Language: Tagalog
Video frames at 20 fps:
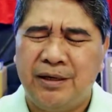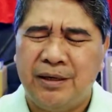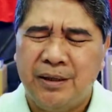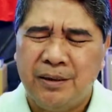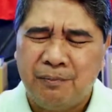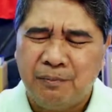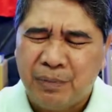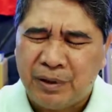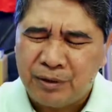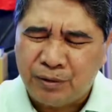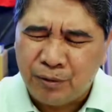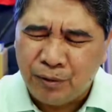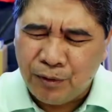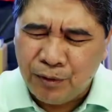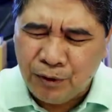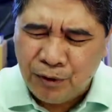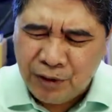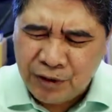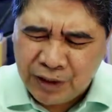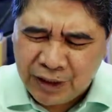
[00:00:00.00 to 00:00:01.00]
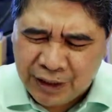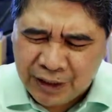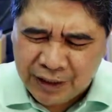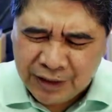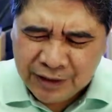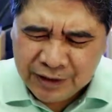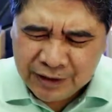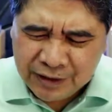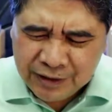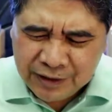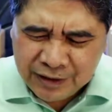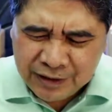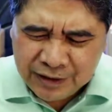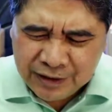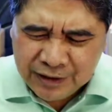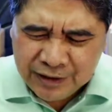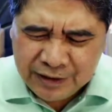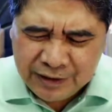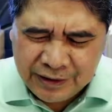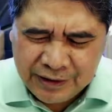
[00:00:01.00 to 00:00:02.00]
Patuloy na
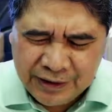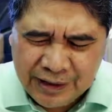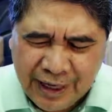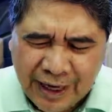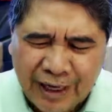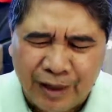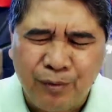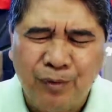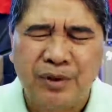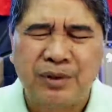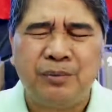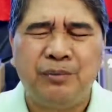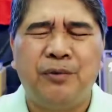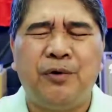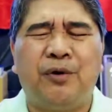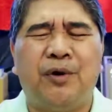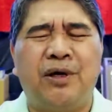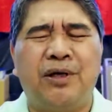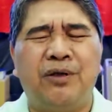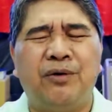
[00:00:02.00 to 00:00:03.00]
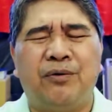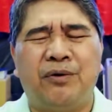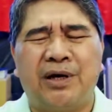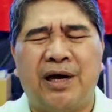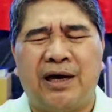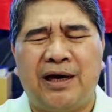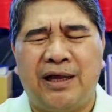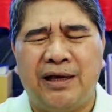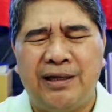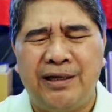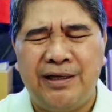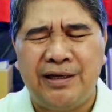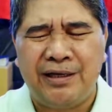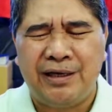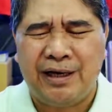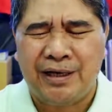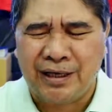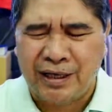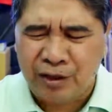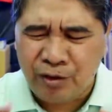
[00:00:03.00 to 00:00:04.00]
igawad mo ang iyong
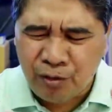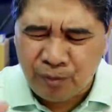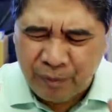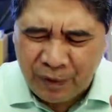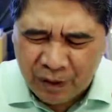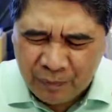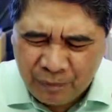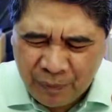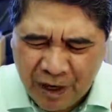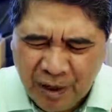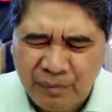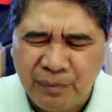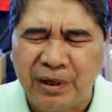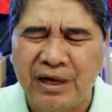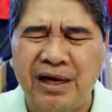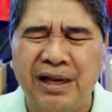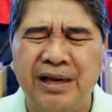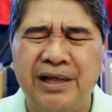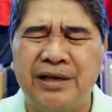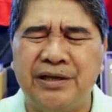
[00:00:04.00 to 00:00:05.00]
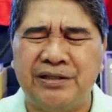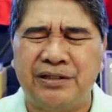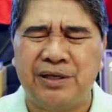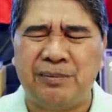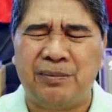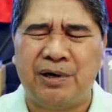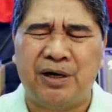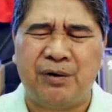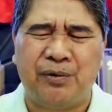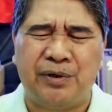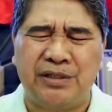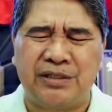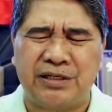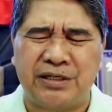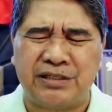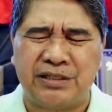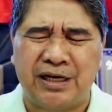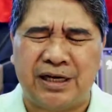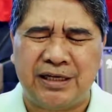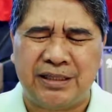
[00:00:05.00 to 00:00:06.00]
kagalingan, ang iyong pagpapagaling sa bawat isa
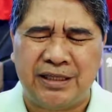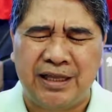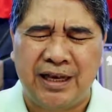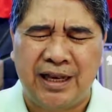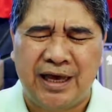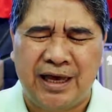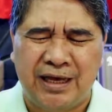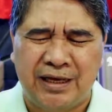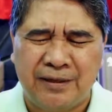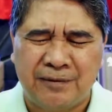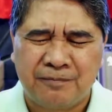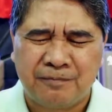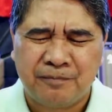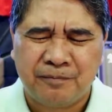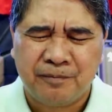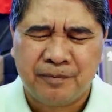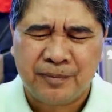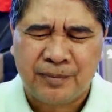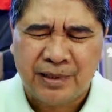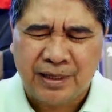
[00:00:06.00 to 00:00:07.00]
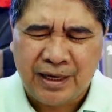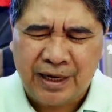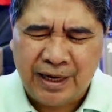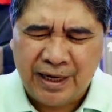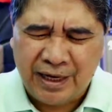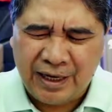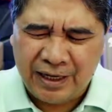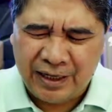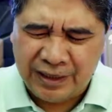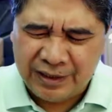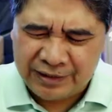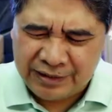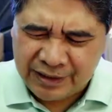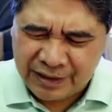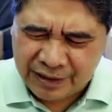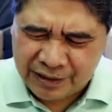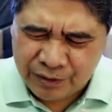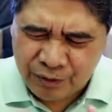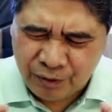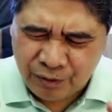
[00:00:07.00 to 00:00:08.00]
sa kanila. At
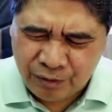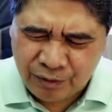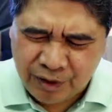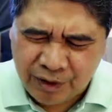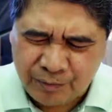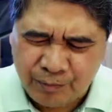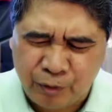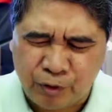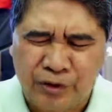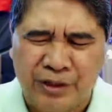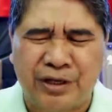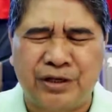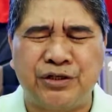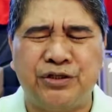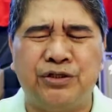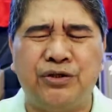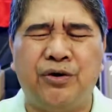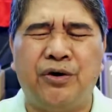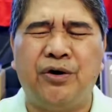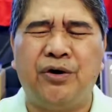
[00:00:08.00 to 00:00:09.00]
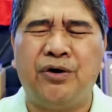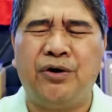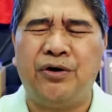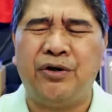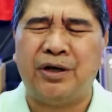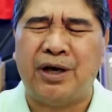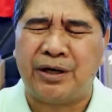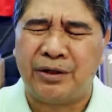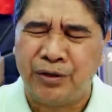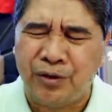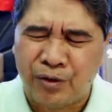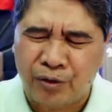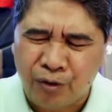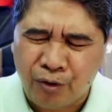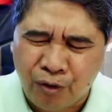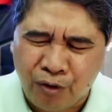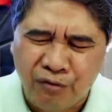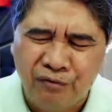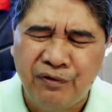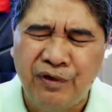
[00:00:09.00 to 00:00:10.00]
ang iyong uh, proteksyon, ang iyong
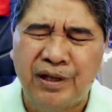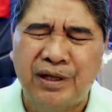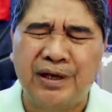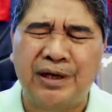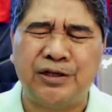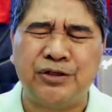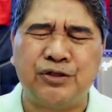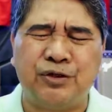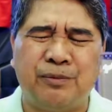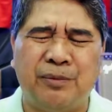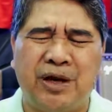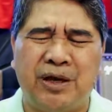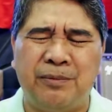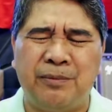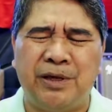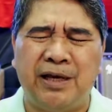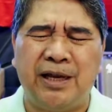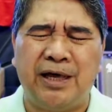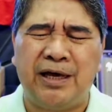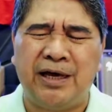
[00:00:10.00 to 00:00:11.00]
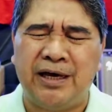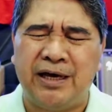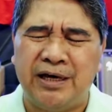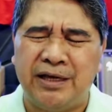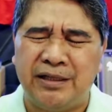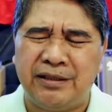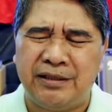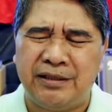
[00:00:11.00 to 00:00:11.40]
covering ay sumaming lahat